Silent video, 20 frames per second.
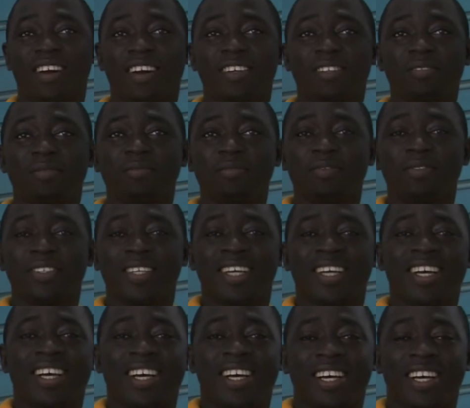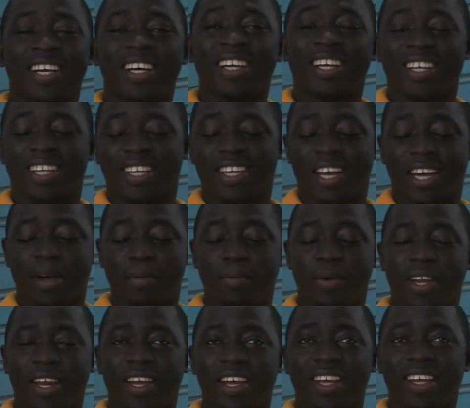le match en tant
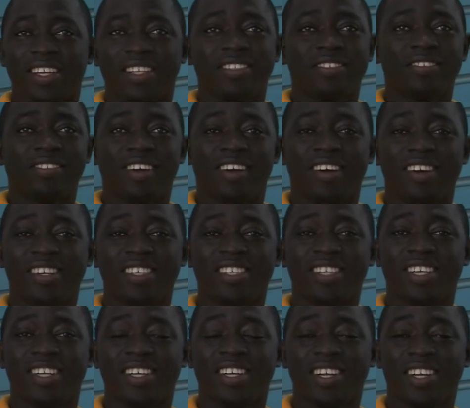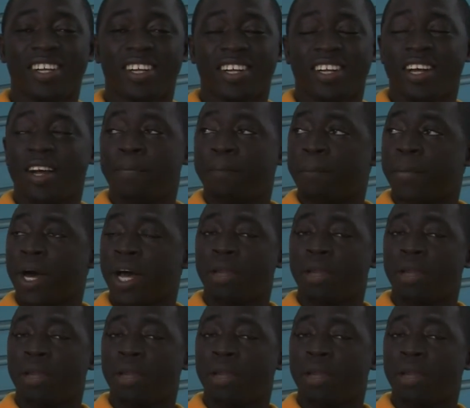qu'ami. Et puis,